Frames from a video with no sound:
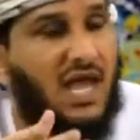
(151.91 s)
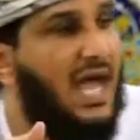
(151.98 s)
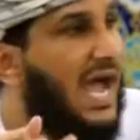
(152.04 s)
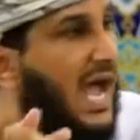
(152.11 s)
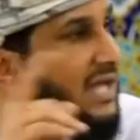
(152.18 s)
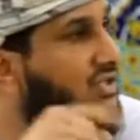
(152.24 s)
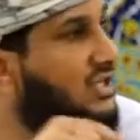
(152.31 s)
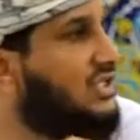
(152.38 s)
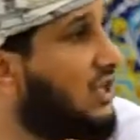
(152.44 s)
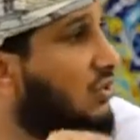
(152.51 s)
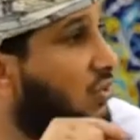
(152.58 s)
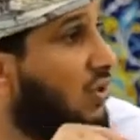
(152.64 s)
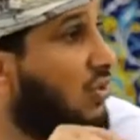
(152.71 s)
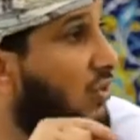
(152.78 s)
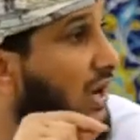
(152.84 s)
حد
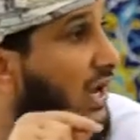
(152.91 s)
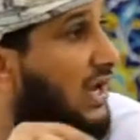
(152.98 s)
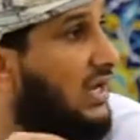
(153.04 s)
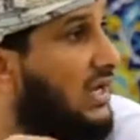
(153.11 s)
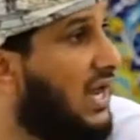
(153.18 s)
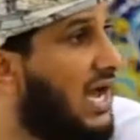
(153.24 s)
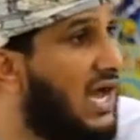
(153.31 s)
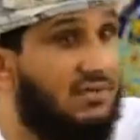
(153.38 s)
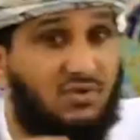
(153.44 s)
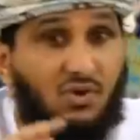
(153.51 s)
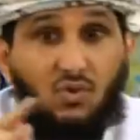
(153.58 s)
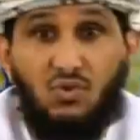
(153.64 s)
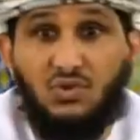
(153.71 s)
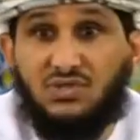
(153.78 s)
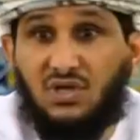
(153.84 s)
يجيك ويقول لك ان هذه
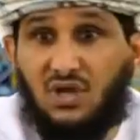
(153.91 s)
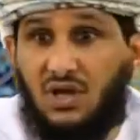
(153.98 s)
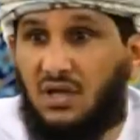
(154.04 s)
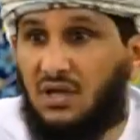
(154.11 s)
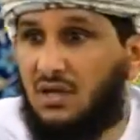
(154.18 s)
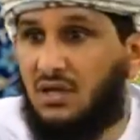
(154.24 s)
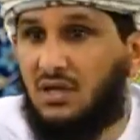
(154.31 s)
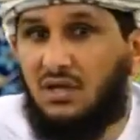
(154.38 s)
الاسره